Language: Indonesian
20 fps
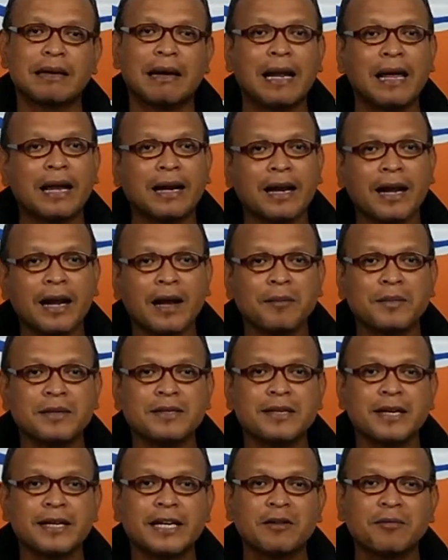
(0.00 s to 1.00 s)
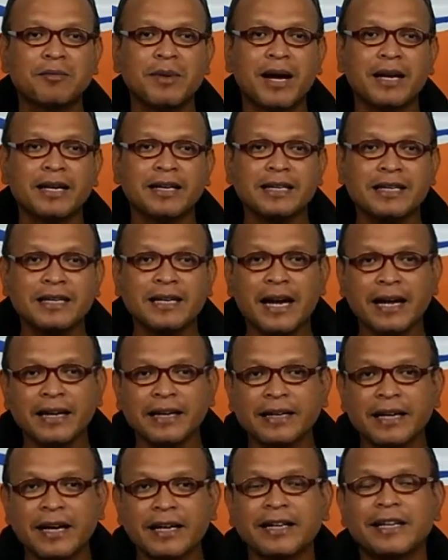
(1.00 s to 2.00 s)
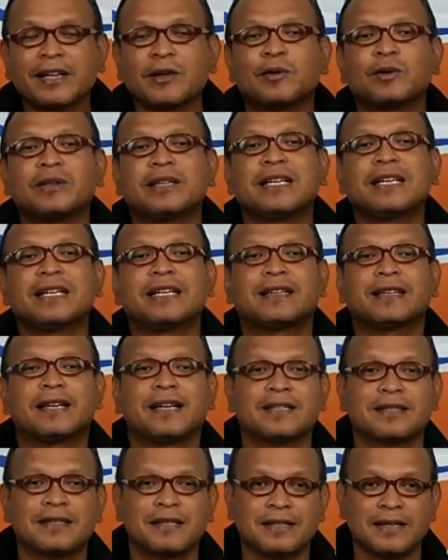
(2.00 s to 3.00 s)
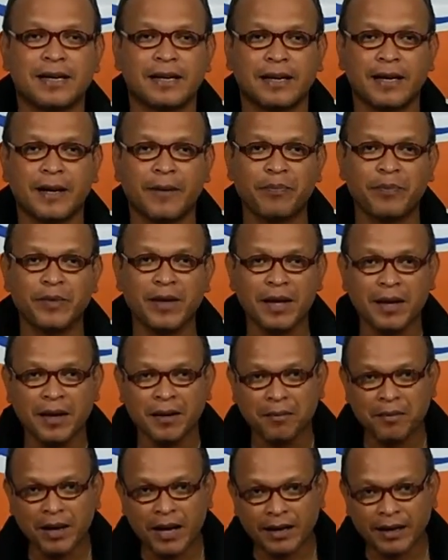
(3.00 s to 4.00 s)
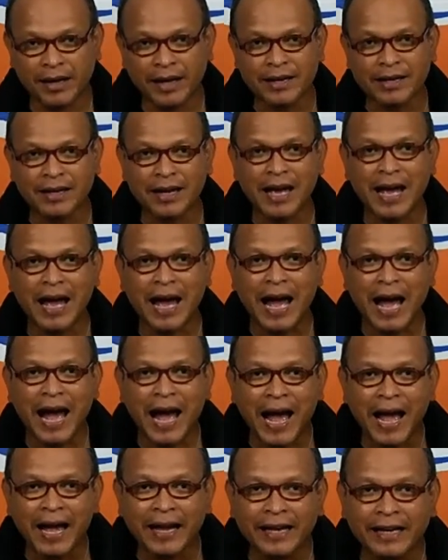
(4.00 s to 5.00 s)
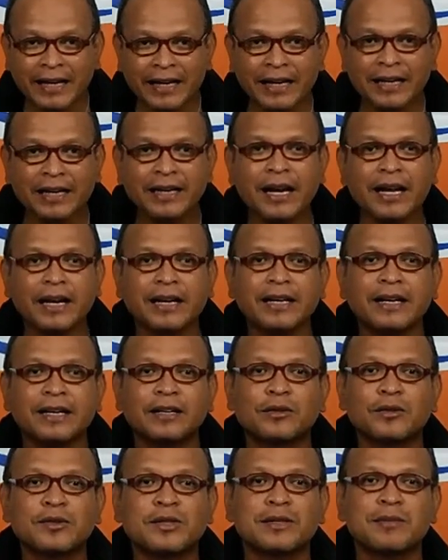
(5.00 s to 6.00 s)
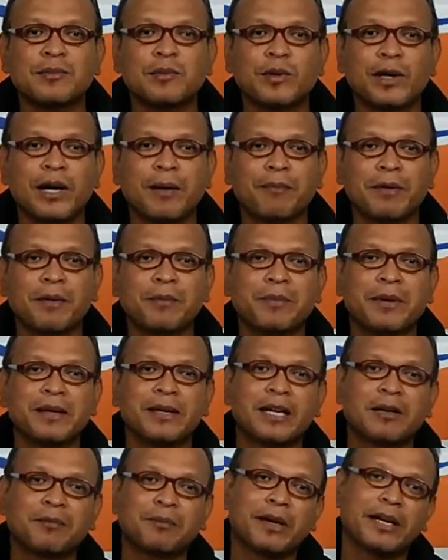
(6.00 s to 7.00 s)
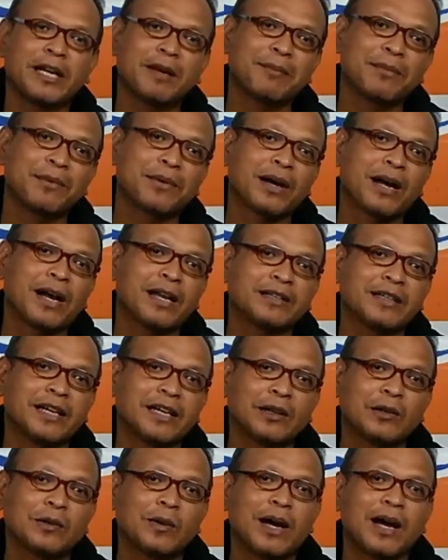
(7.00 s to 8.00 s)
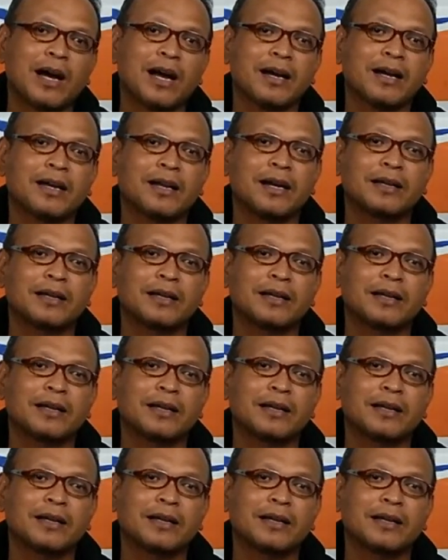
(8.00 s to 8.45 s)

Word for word: terlarang menjadi bagian dari rutinitas di sana. Bahkan akhir dari itu semua pimpinan padepokan yaitu A.A.